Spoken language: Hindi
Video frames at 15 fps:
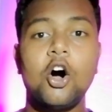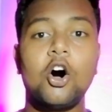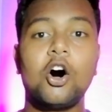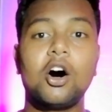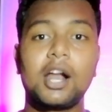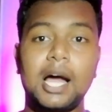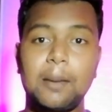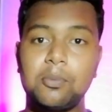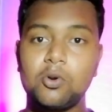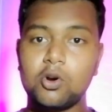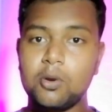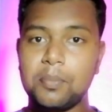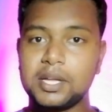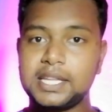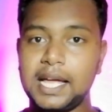और आप
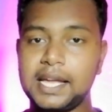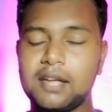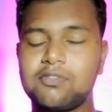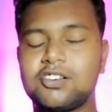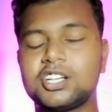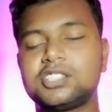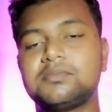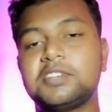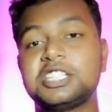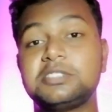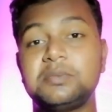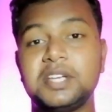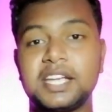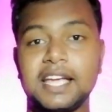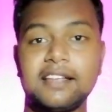लोगों को पता है कि फर्स्ट मैच
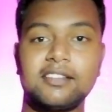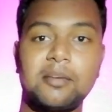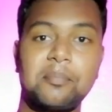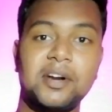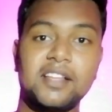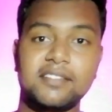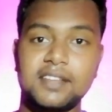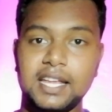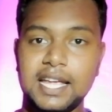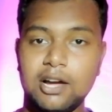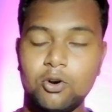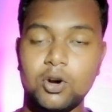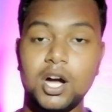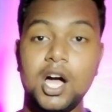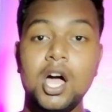भी एक ऐसा
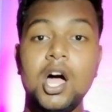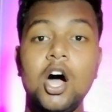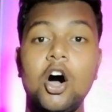गया होगा